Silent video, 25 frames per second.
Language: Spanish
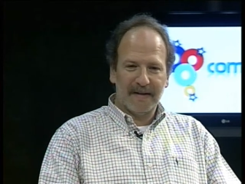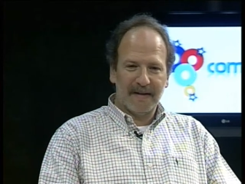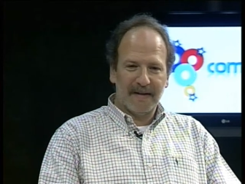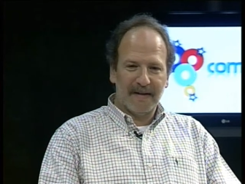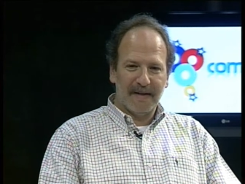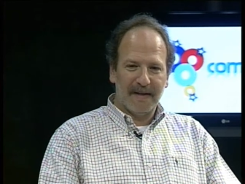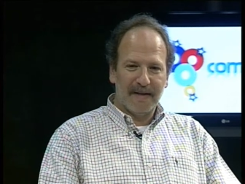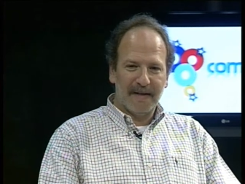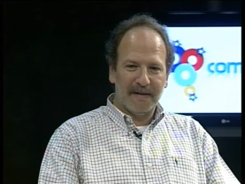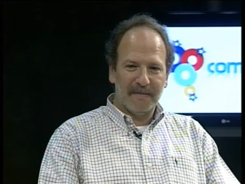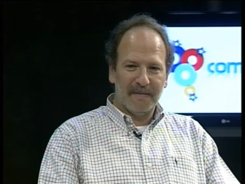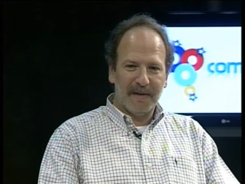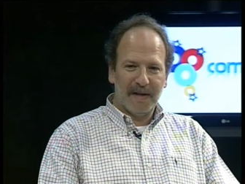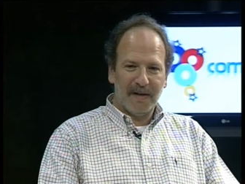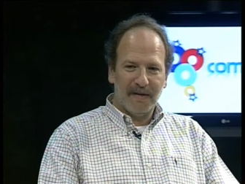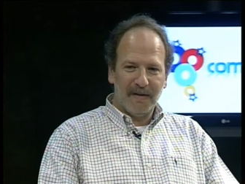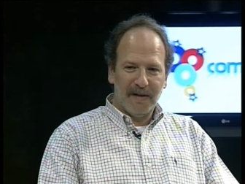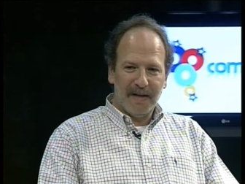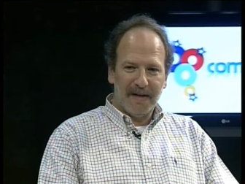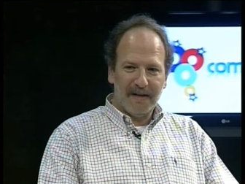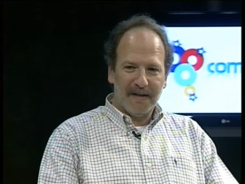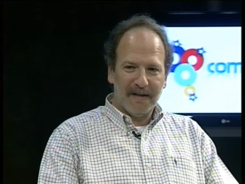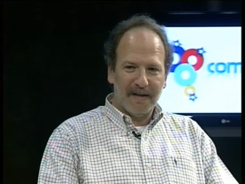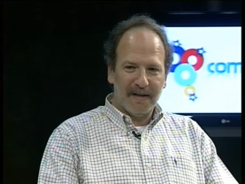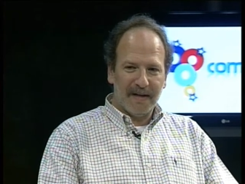que era
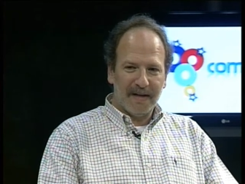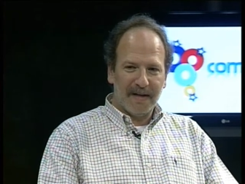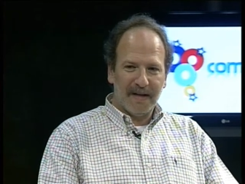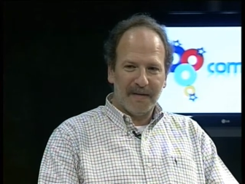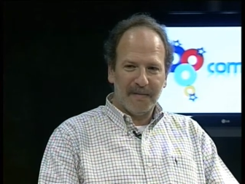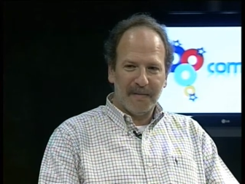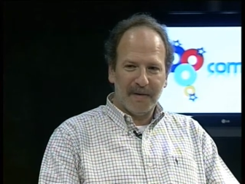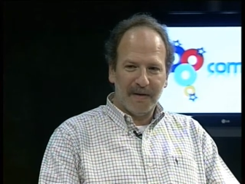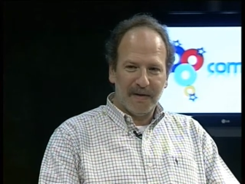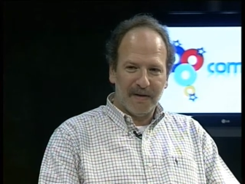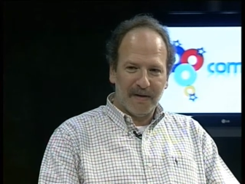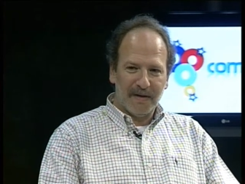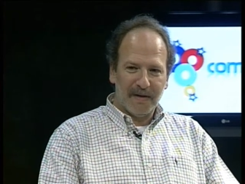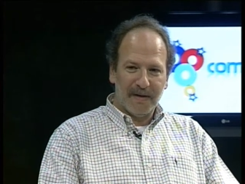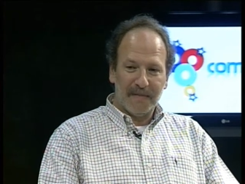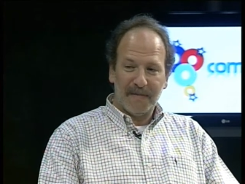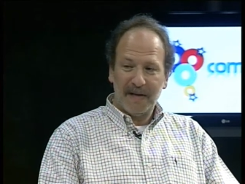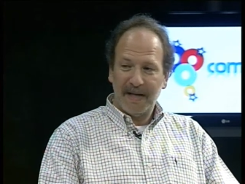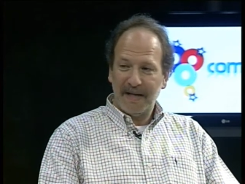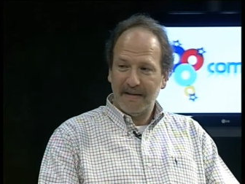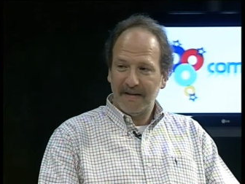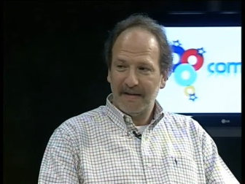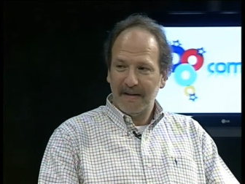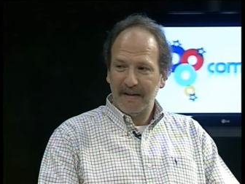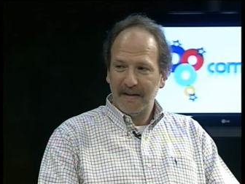periodista del gremio de
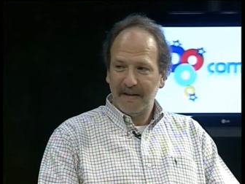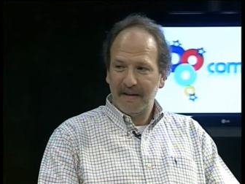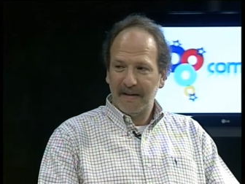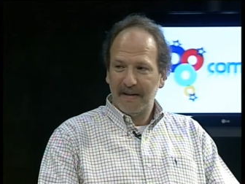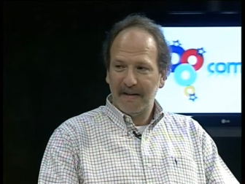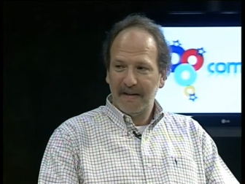prensa,